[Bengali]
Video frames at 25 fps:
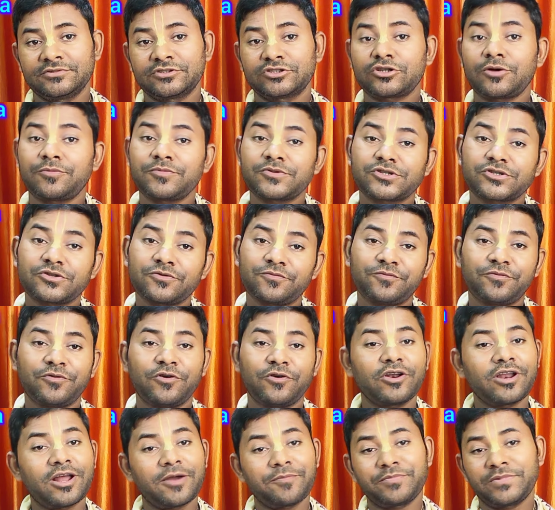সমস্ত
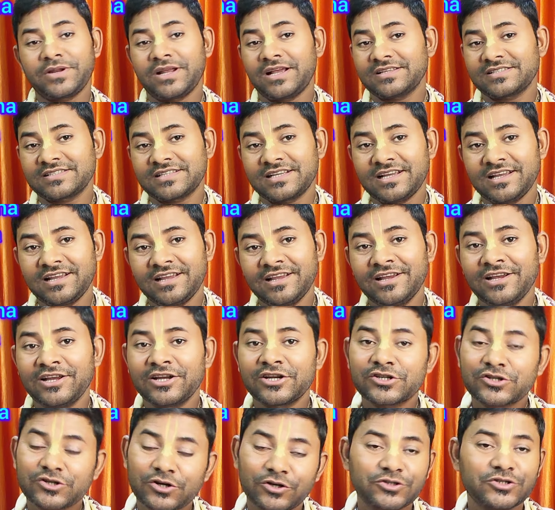ফল আপনি আজকে
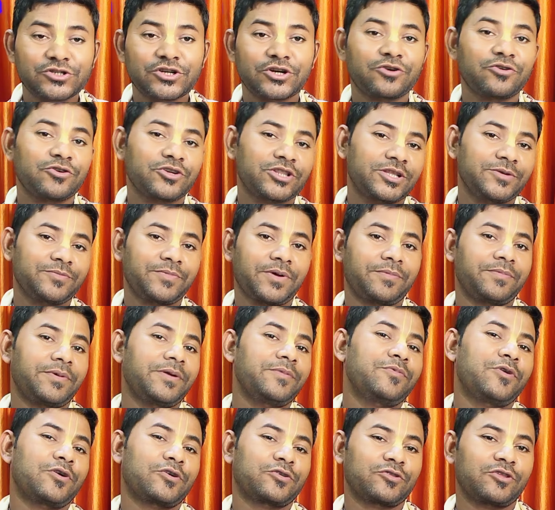সঞ্চয় করতে পারবেন
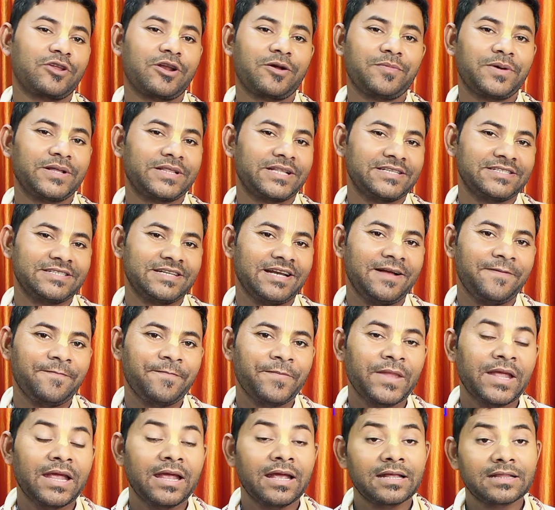ভক্তরা মাতাজিরা
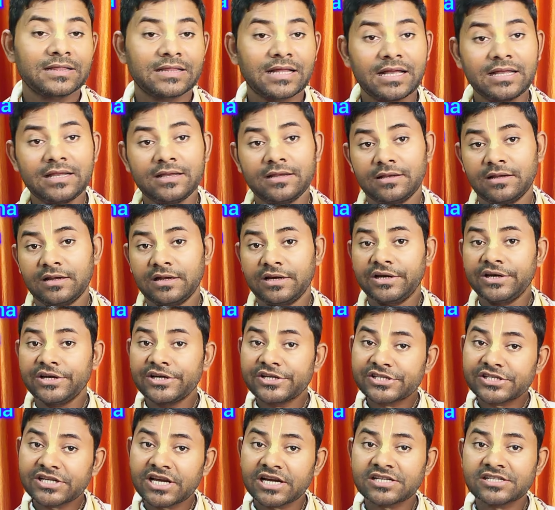তাই
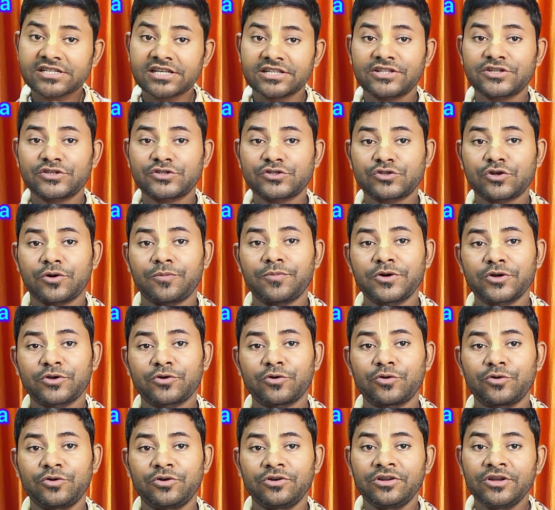নিষ্ঠার সাথে শ্রবণ
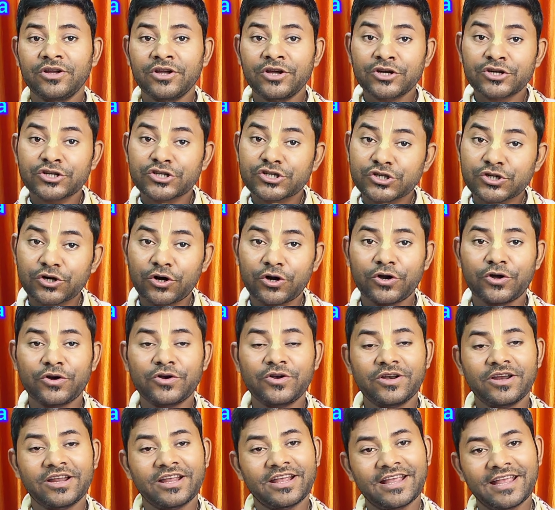করুন স্বয়ন
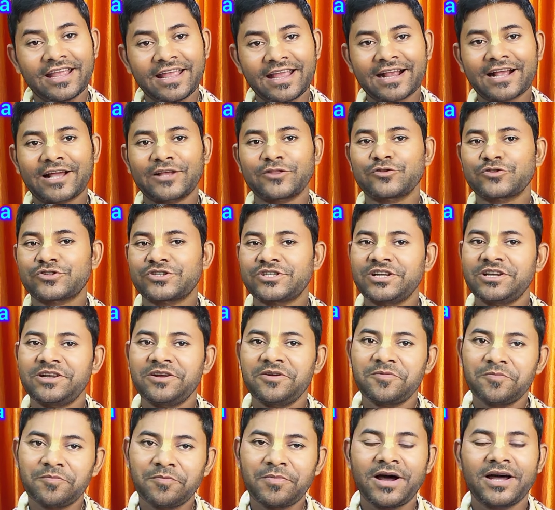একাদশীর
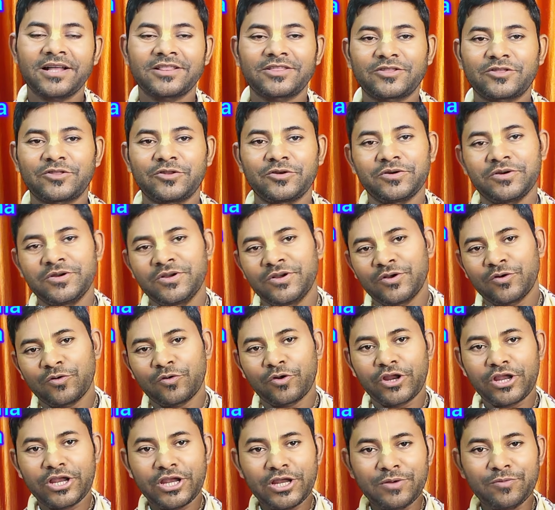মাহাত্ম
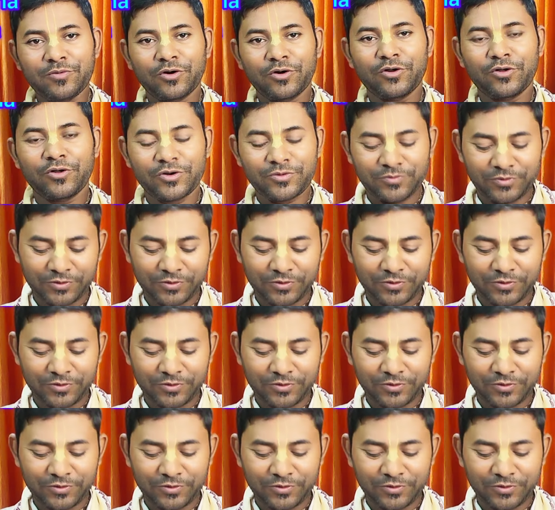হরি বল হরি